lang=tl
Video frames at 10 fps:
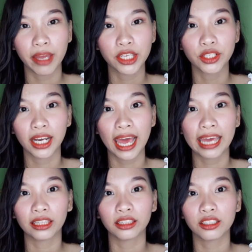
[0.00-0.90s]
medyo
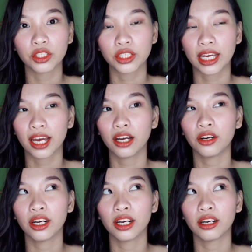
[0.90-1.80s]
light
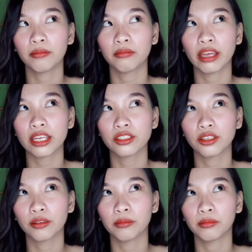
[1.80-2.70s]
siya or
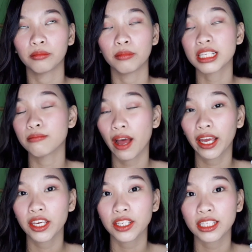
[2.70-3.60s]
medyo mas
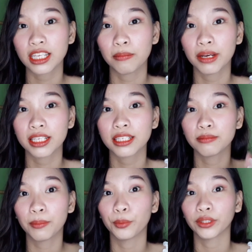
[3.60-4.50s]
bagay siya sa mas
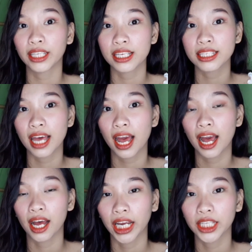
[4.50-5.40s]
maputi
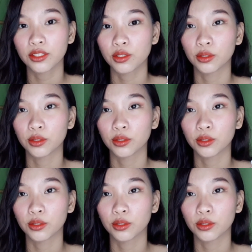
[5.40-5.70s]
sa akin.